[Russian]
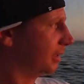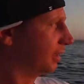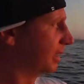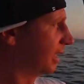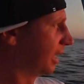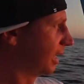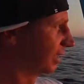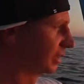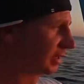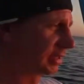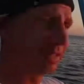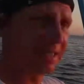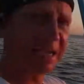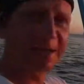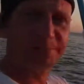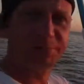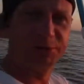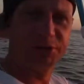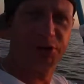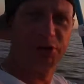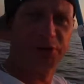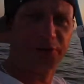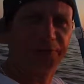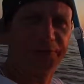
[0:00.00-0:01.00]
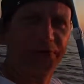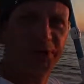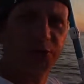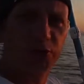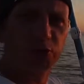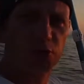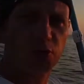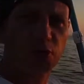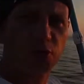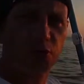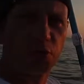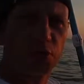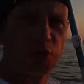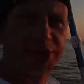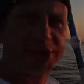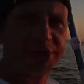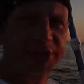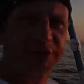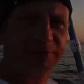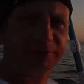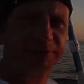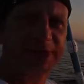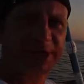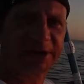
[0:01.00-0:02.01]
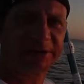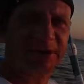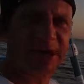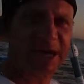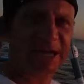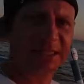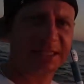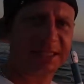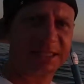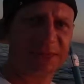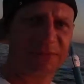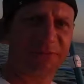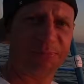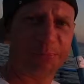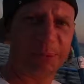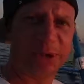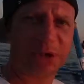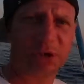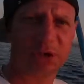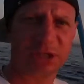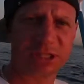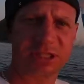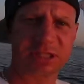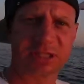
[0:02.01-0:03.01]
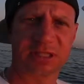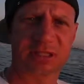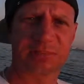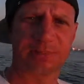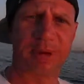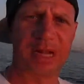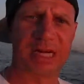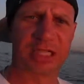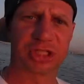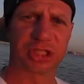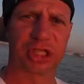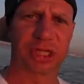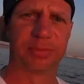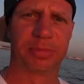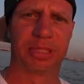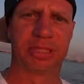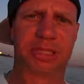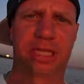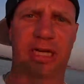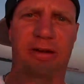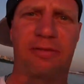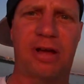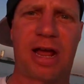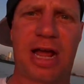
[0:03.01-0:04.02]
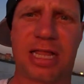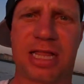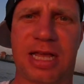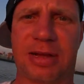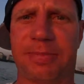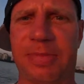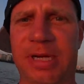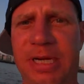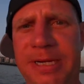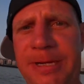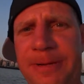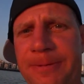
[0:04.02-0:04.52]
Дэн Сапсерфер уходит, вырывается вперед с большим интервалом.